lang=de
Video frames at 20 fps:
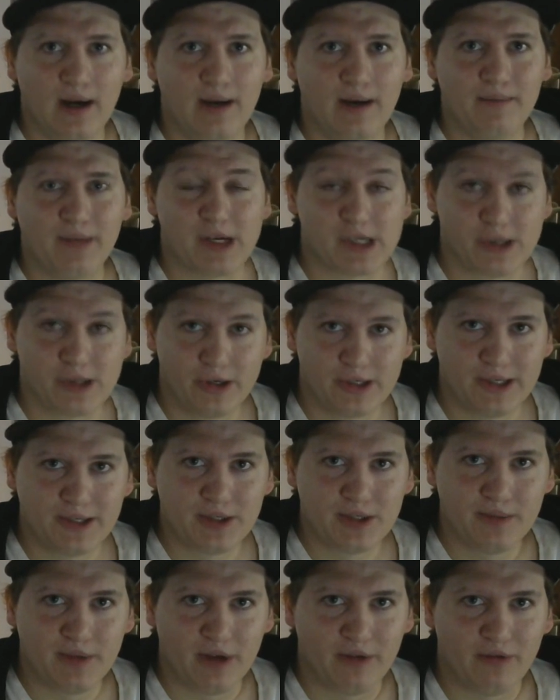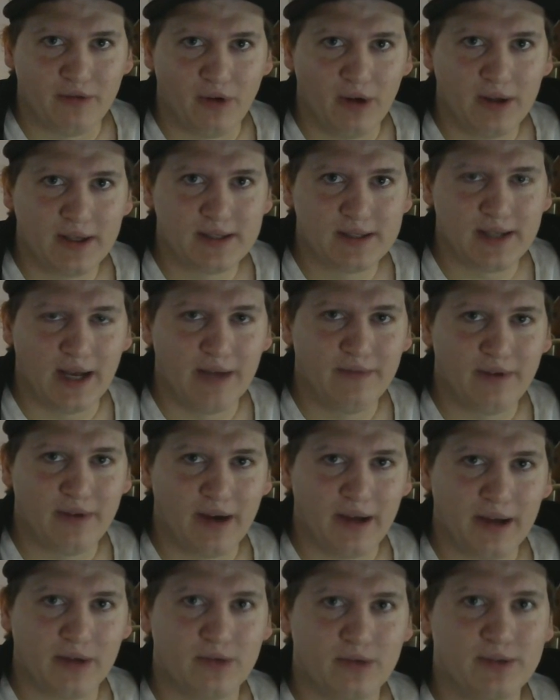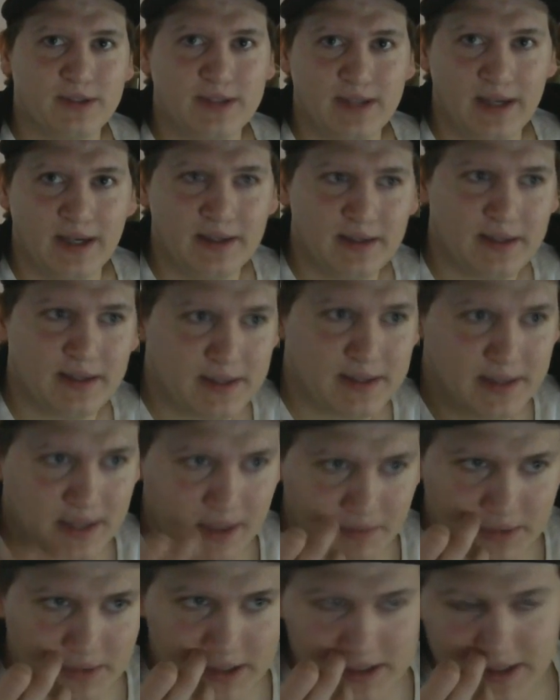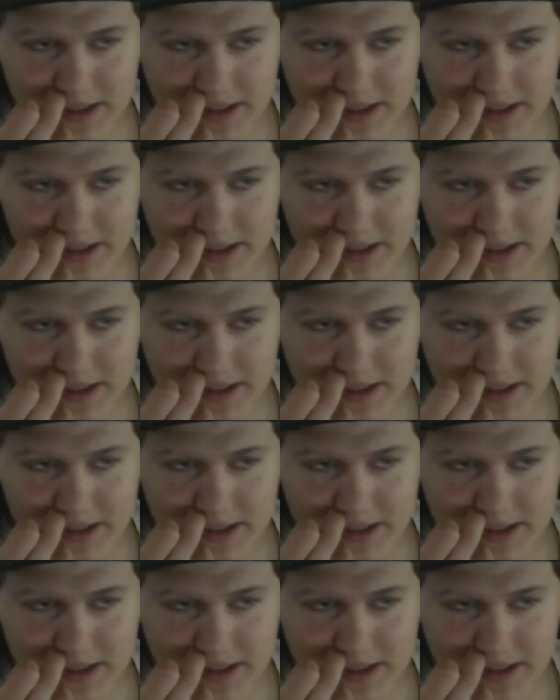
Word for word: ähm, der Schlüssel zum Erfolg ist einfach ein konstantes Team,